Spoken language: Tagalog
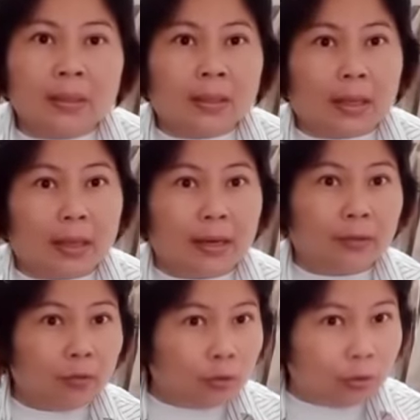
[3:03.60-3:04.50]
Kaya
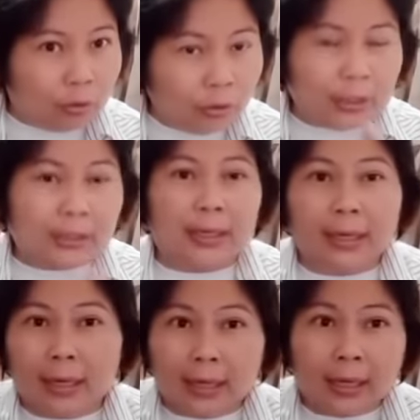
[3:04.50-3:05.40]
nagdoon na
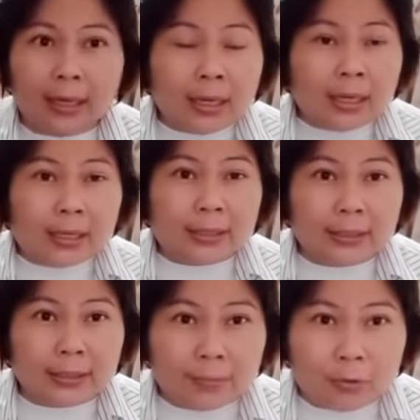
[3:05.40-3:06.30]
talaga
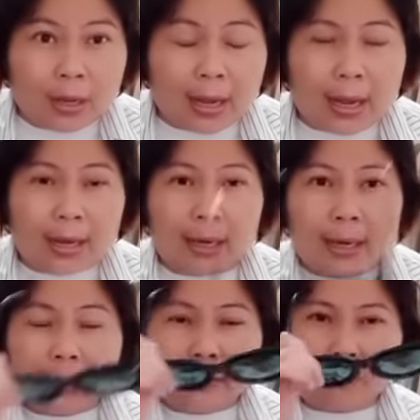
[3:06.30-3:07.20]
nagsimula ang
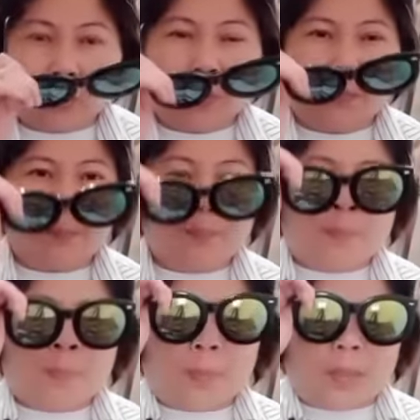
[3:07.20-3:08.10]
galit mo
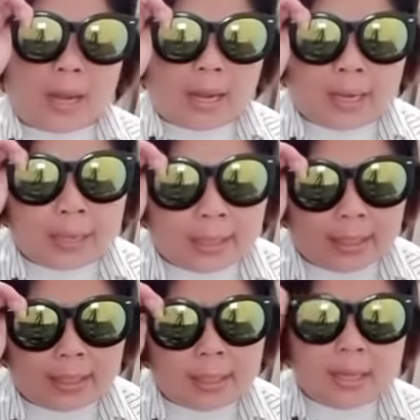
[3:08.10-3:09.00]

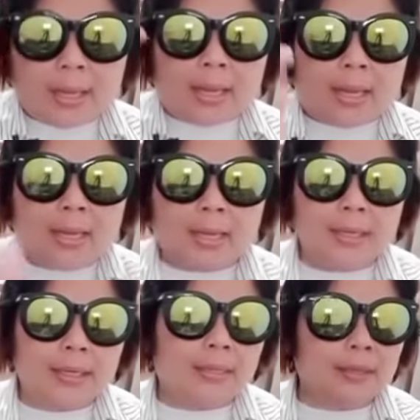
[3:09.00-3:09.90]
dahil
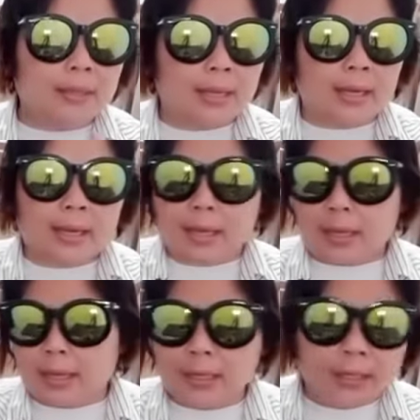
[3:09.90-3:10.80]
inggit ng
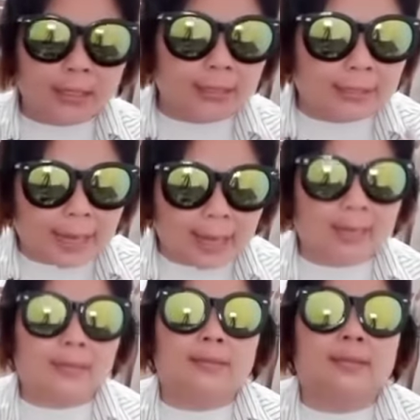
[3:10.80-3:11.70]
inggit ka.
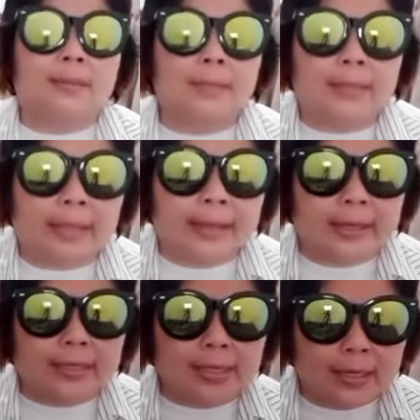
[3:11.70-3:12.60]
Namatay
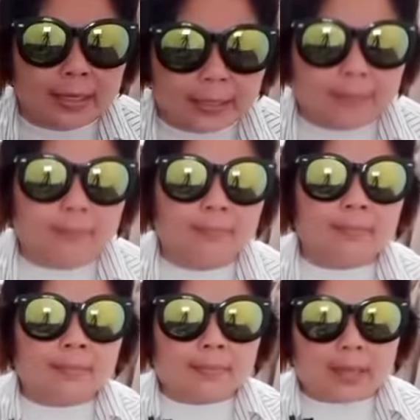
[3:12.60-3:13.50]
ka sa inggit
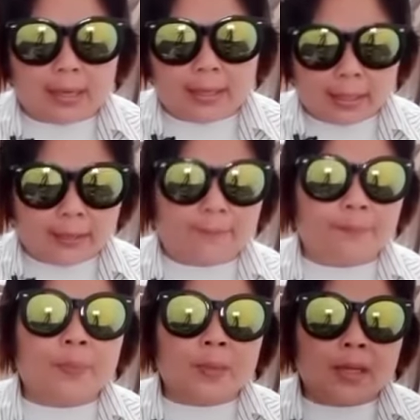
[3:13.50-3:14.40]
dahil
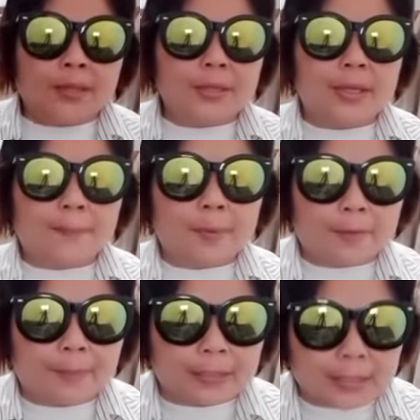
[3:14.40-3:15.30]
hindi ka
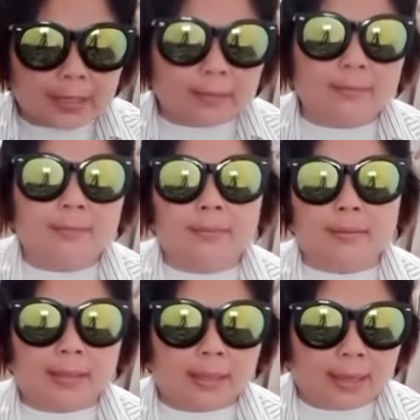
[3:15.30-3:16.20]
pinapansin
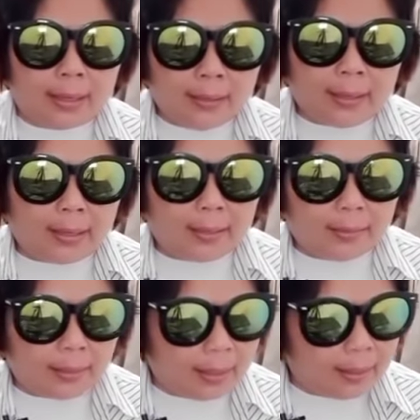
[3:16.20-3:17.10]
ng
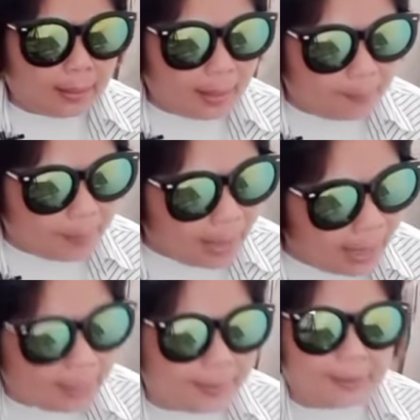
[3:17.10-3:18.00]

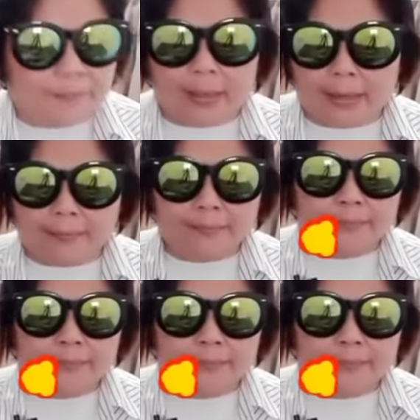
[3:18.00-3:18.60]
mahal na Evelyn.